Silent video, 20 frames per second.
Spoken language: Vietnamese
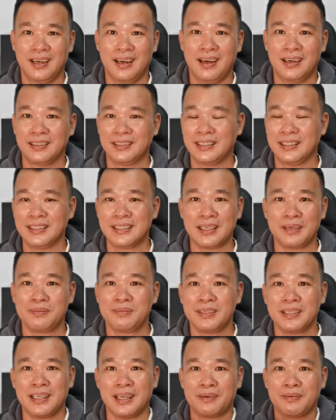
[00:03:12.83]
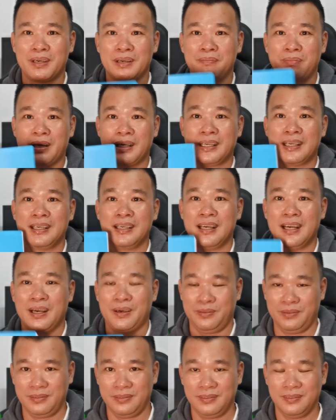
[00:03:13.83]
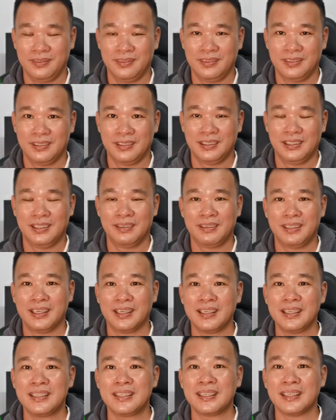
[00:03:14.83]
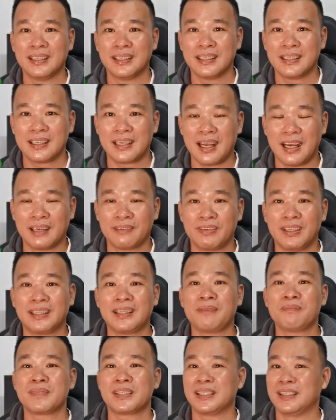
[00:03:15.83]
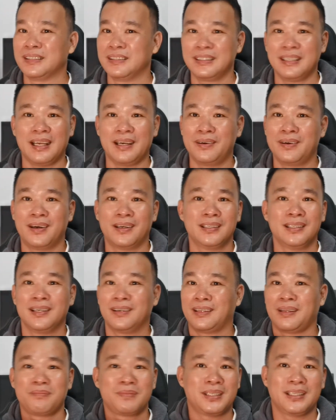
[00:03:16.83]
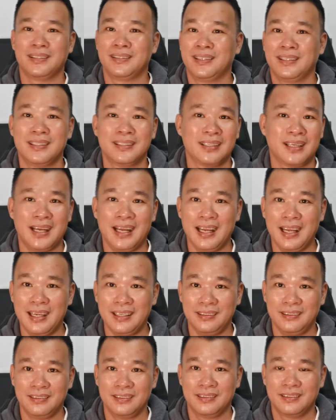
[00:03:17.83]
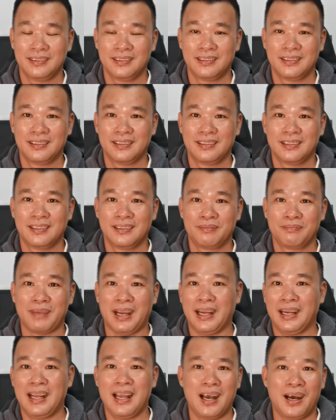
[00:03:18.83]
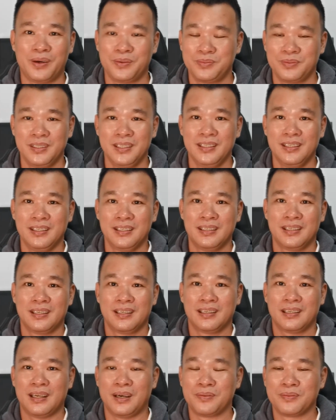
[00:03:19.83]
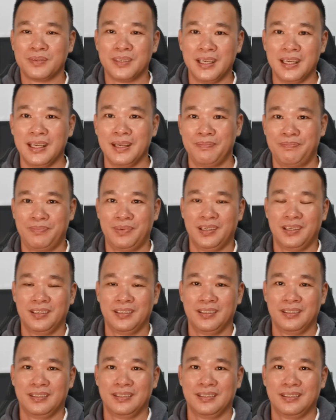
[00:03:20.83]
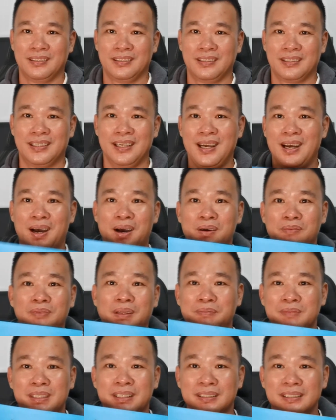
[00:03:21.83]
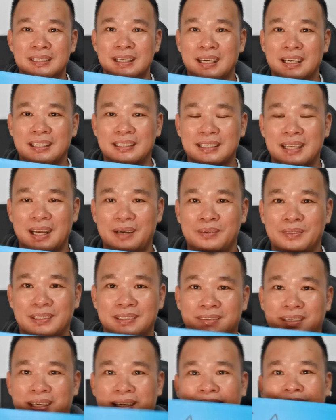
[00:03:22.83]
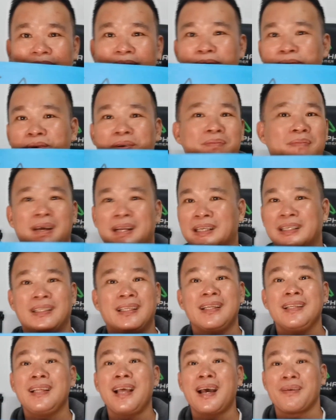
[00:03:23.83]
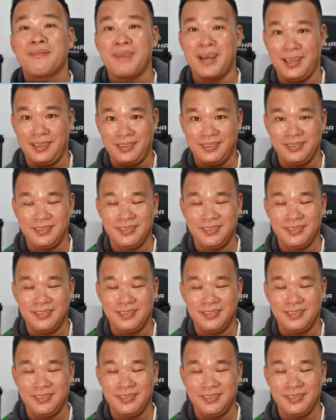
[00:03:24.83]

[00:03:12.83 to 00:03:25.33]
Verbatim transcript: họ chỉ sống với nhau về mặt cơ học nhưng mà những cái chuyện cần phải tâm sự với nhau họ đi họ tâm sự với người khác bạn học đồng nghiệp chứ họ không tâm sự với vợ chồng như vậy để nó không có mang cái tính thân mật